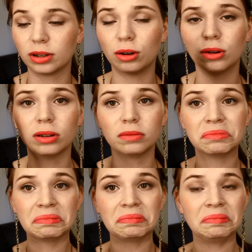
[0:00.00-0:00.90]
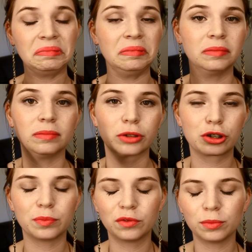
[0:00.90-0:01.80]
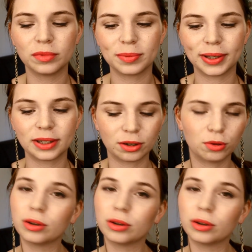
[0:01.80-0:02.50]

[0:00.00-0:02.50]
auch bestimmt 25 Euro.